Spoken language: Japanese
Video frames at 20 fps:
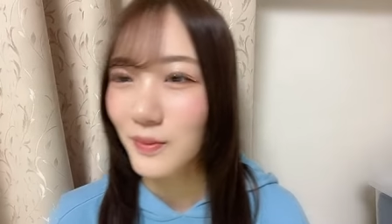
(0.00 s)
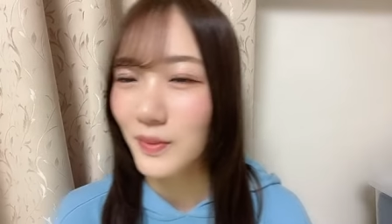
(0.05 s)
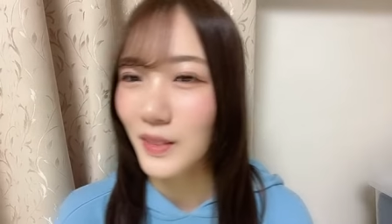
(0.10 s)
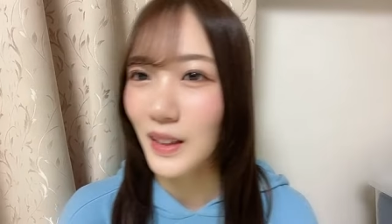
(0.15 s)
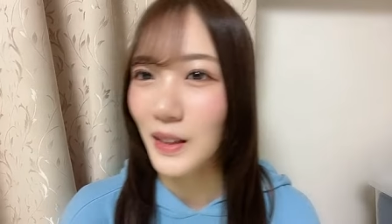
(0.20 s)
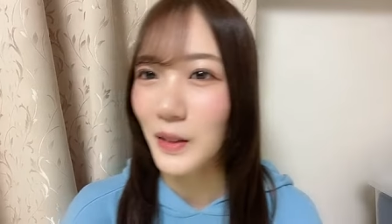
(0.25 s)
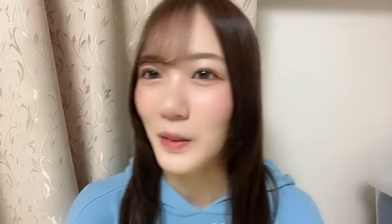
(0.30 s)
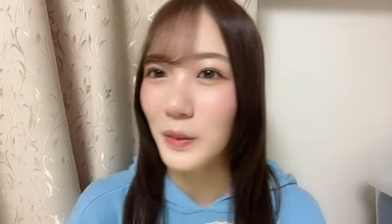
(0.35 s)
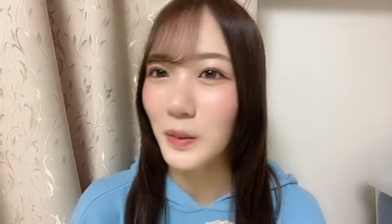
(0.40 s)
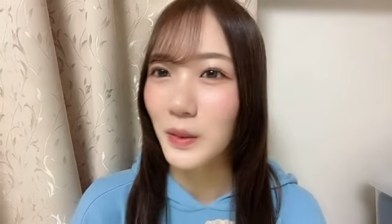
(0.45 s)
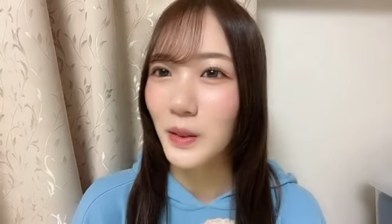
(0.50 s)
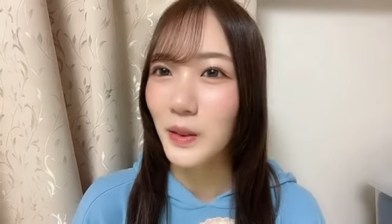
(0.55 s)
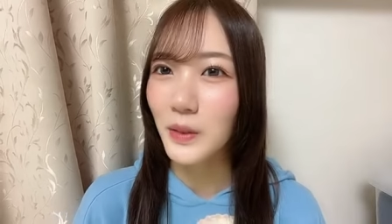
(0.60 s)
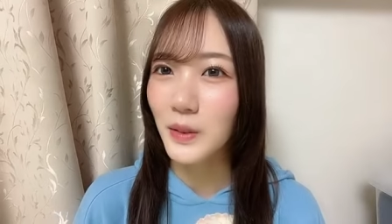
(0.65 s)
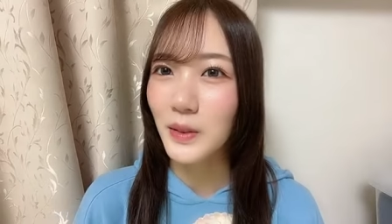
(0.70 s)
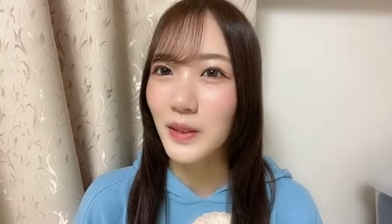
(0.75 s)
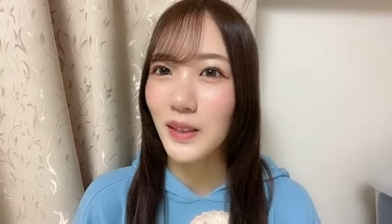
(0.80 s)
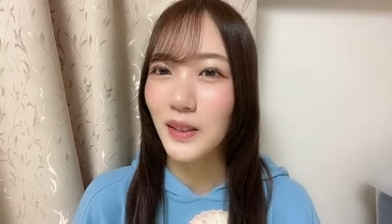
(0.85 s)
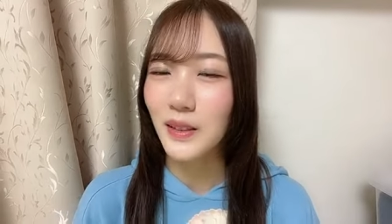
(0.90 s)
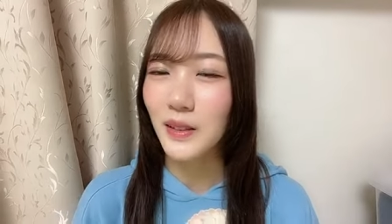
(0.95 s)
でお父
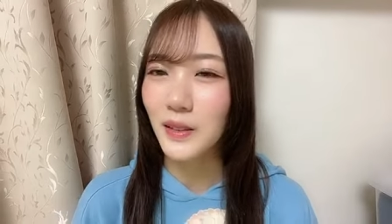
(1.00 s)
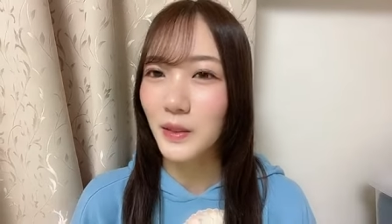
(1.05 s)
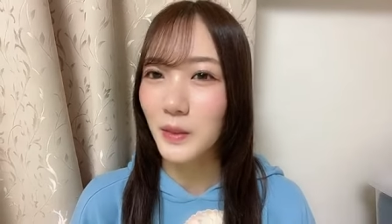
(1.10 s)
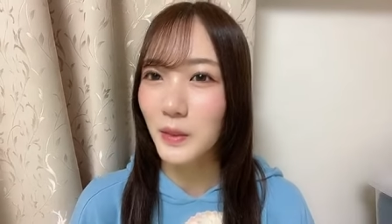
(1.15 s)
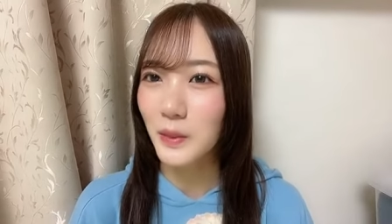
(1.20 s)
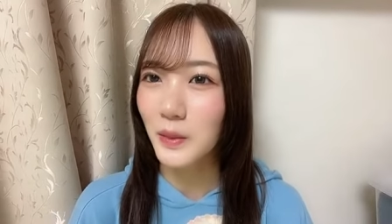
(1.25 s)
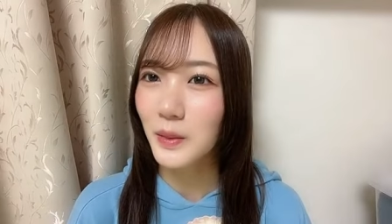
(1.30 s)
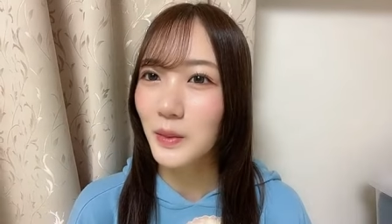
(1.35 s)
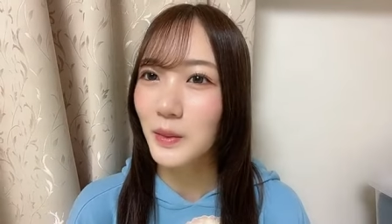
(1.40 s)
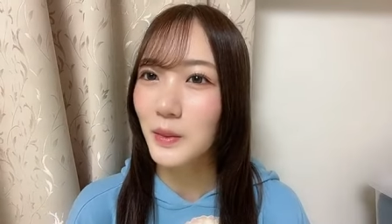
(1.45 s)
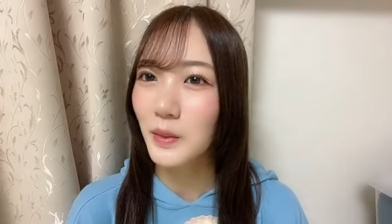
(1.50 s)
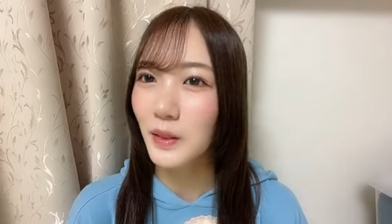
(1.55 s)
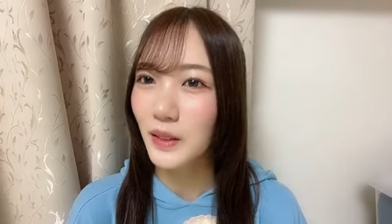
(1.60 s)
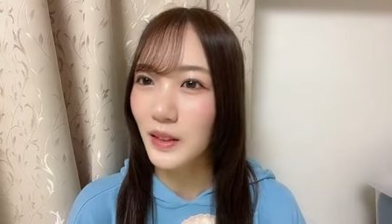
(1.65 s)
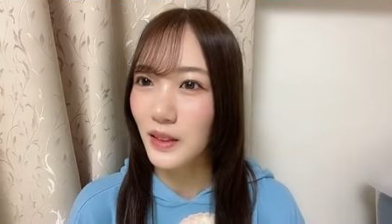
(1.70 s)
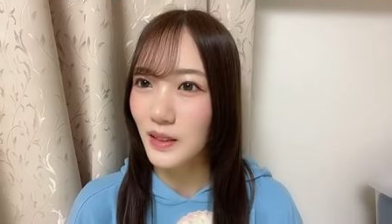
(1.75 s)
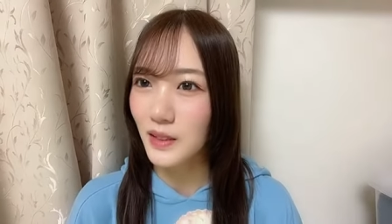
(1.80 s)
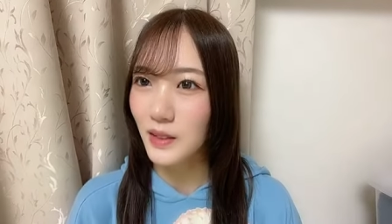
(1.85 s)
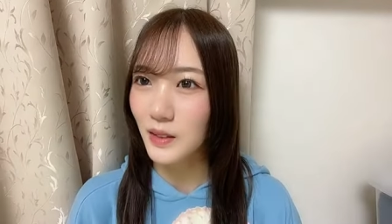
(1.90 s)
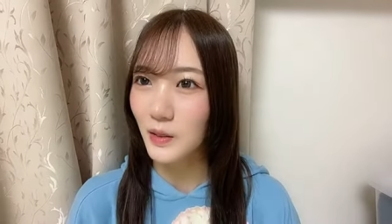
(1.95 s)
さんと
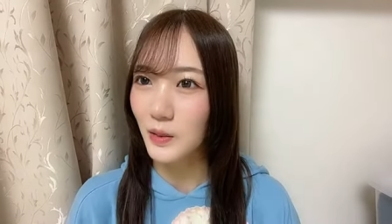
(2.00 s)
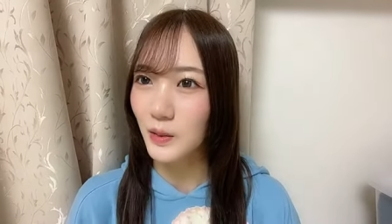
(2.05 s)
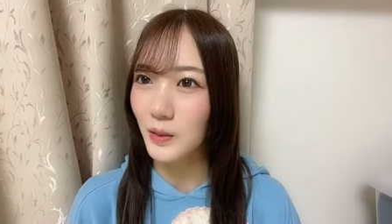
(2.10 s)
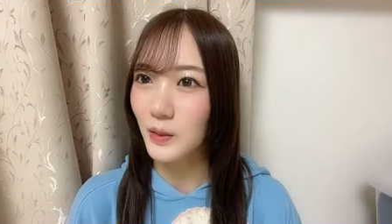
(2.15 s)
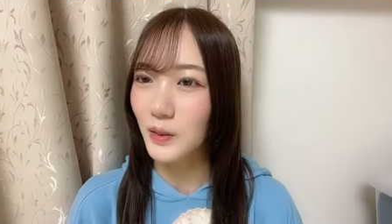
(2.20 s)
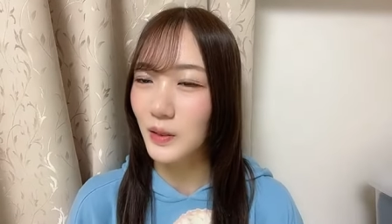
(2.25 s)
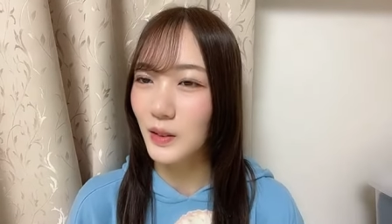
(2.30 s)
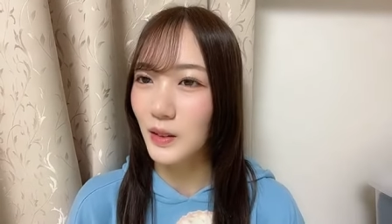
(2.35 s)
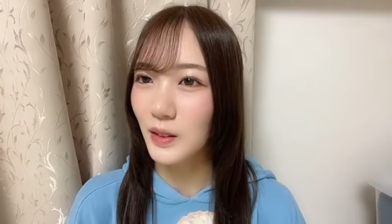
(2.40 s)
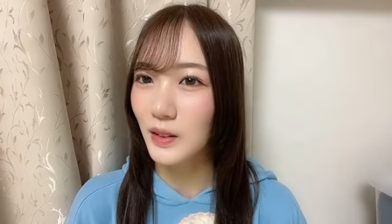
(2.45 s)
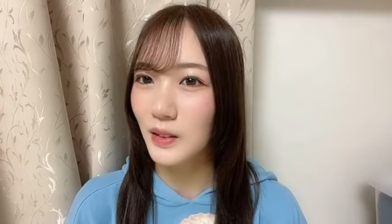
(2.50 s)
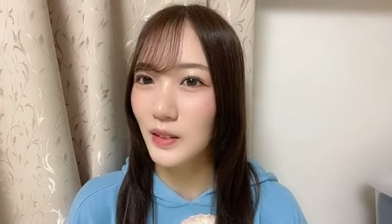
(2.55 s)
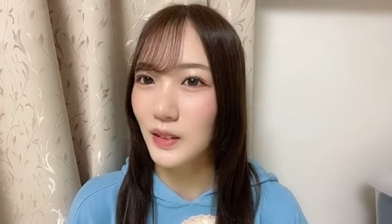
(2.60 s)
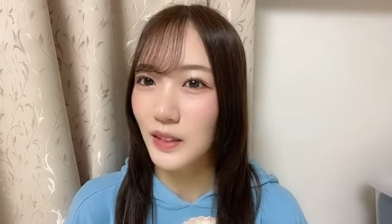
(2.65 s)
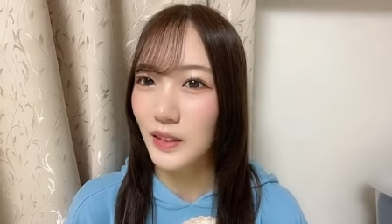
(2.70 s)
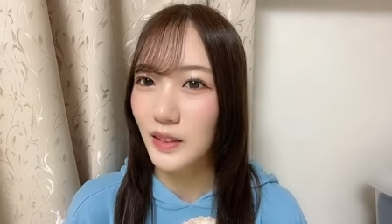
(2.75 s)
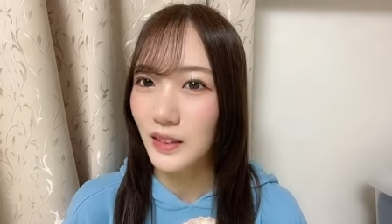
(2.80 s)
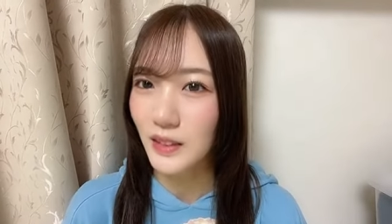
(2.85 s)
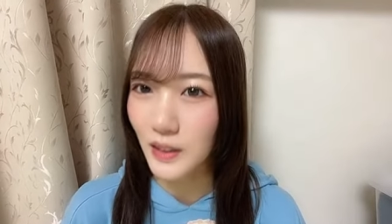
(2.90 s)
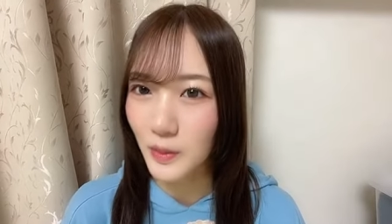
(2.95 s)
私と
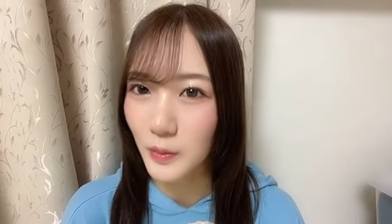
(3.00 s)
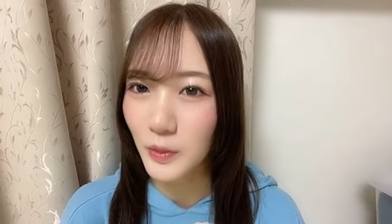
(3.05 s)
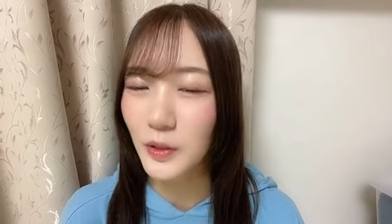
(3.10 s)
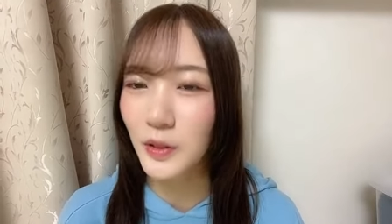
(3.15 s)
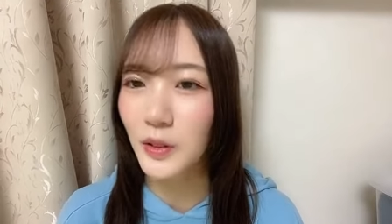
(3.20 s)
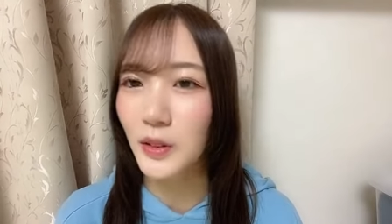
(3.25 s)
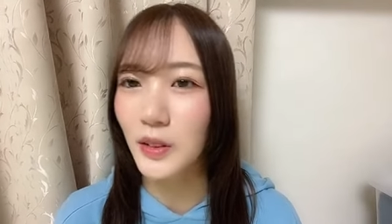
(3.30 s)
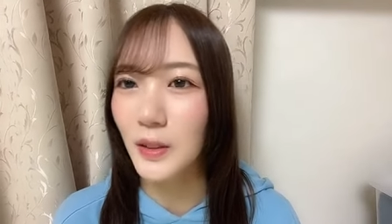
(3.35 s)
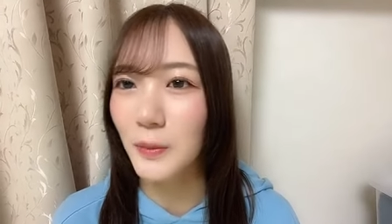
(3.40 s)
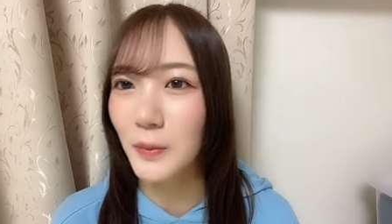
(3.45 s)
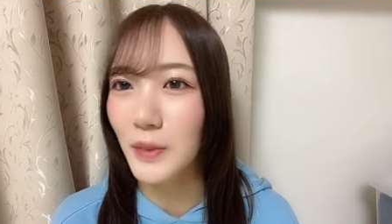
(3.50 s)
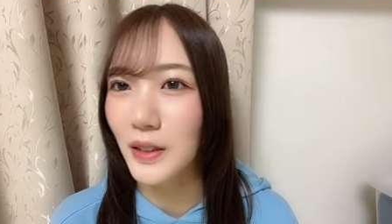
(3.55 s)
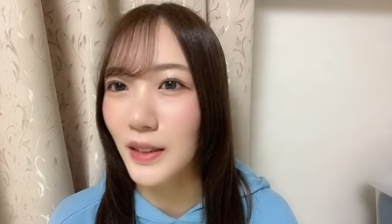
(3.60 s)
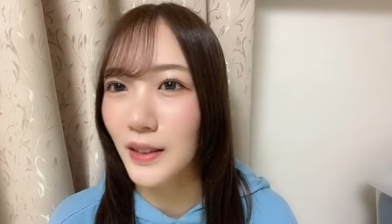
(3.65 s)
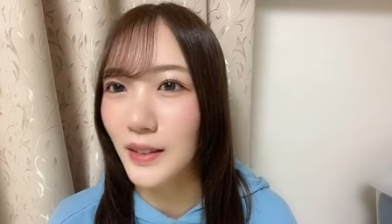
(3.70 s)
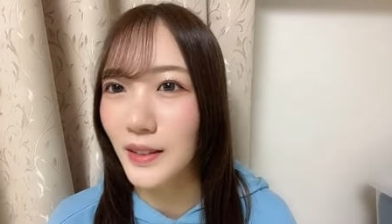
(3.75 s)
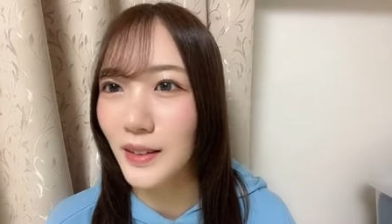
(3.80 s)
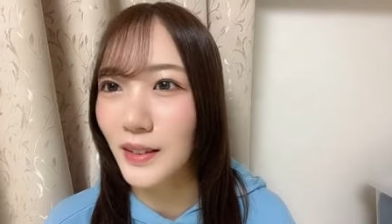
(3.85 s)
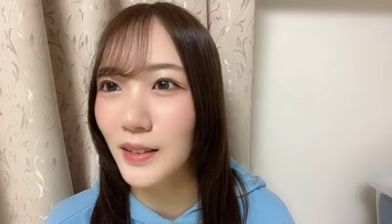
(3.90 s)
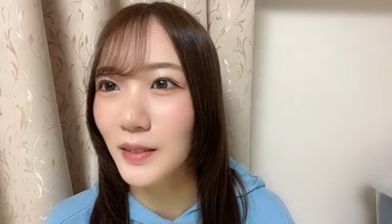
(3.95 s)
妹で見て
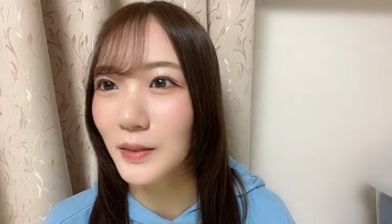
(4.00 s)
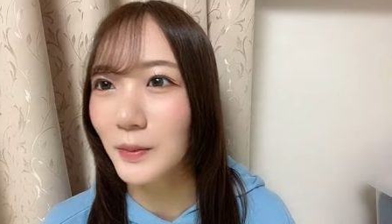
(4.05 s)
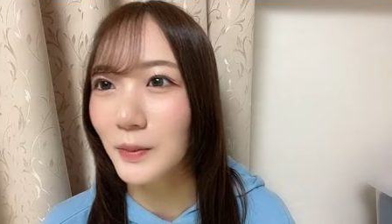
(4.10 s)
て